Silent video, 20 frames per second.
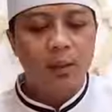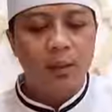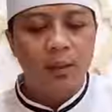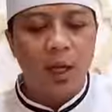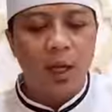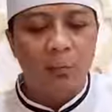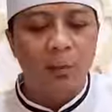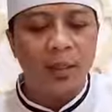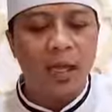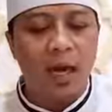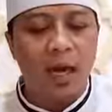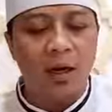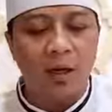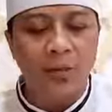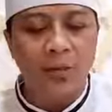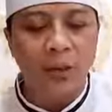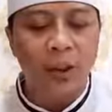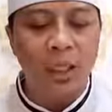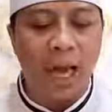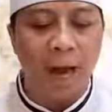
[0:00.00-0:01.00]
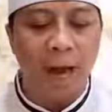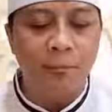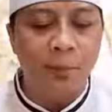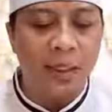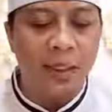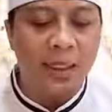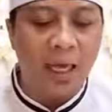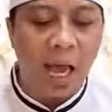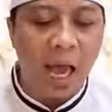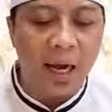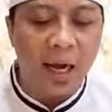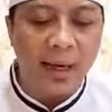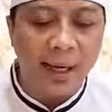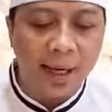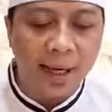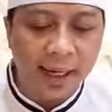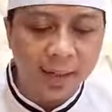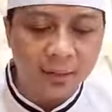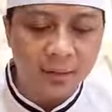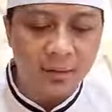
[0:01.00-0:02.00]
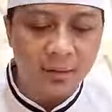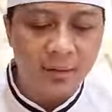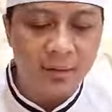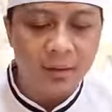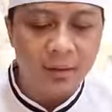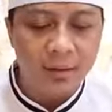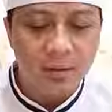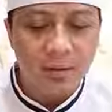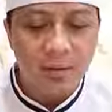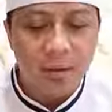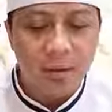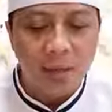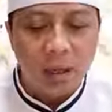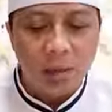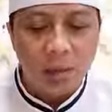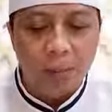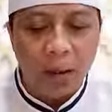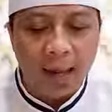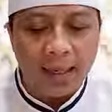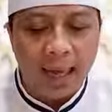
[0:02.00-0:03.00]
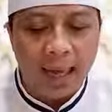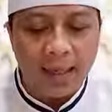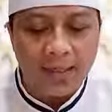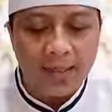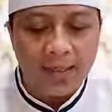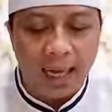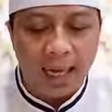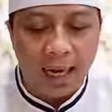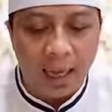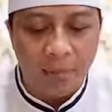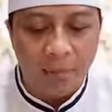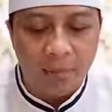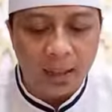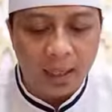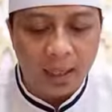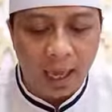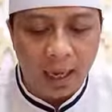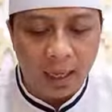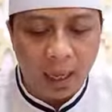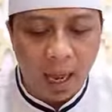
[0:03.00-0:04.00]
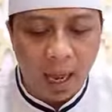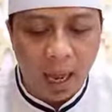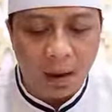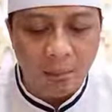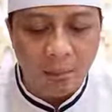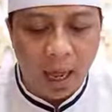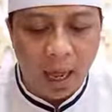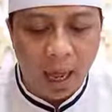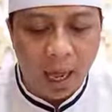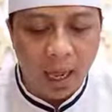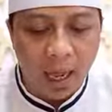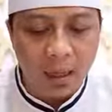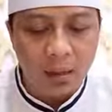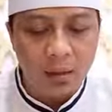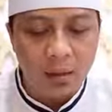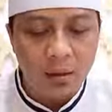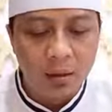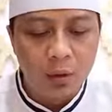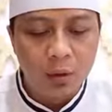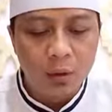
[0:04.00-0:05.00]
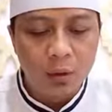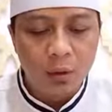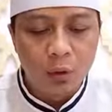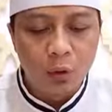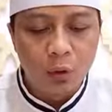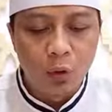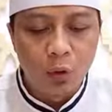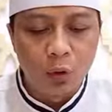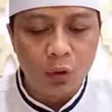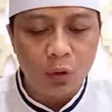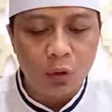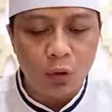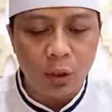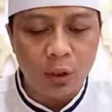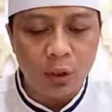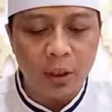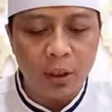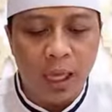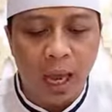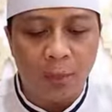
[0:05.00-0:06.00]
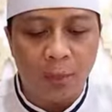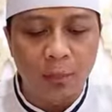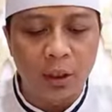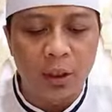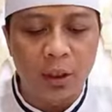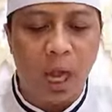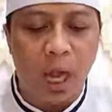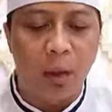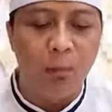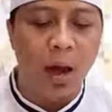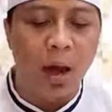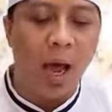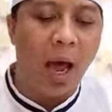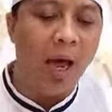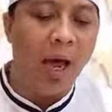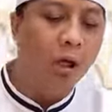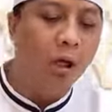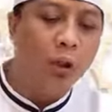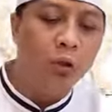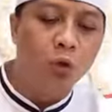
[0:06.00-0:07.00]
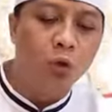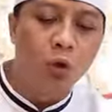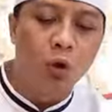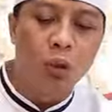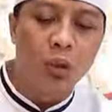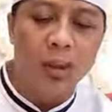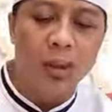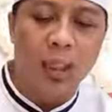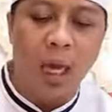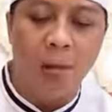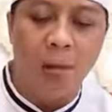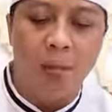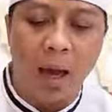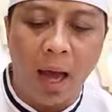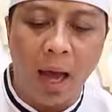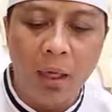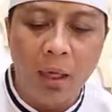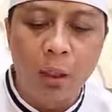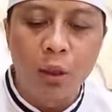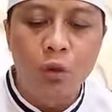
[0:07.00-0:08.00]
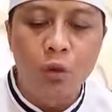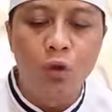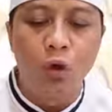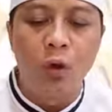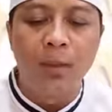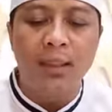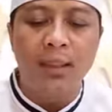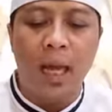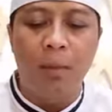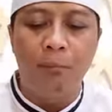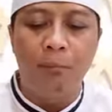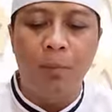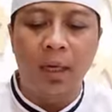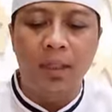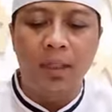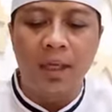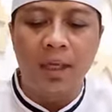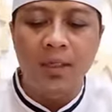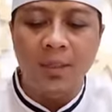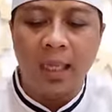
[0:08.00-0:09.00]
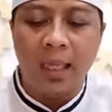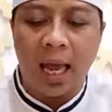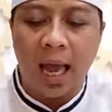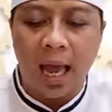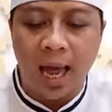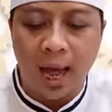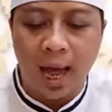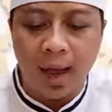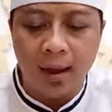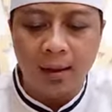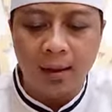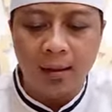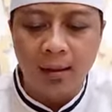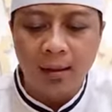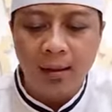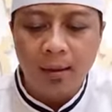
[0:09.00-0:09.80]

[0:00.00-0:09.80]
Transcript: Nepikakan Syihab teh kaget. Panazala minal Ka'bah. Lungsur Syihab di Ka'bah agus turun di Ka'bah, tuluy nyamperkan saha?